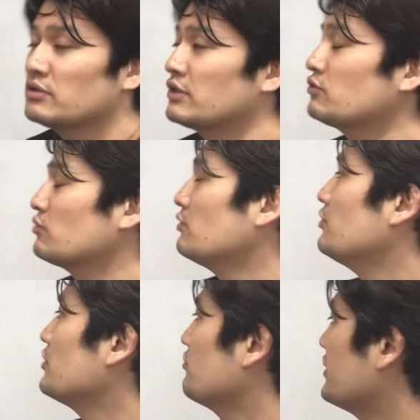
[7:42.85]
くこと多
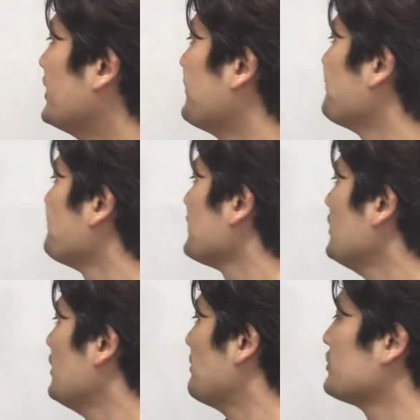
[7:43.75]
いので。
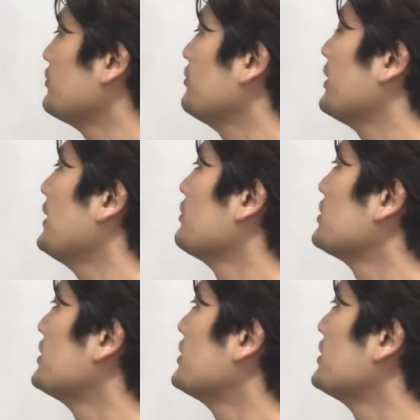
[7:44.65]
まあ、そういうケアをし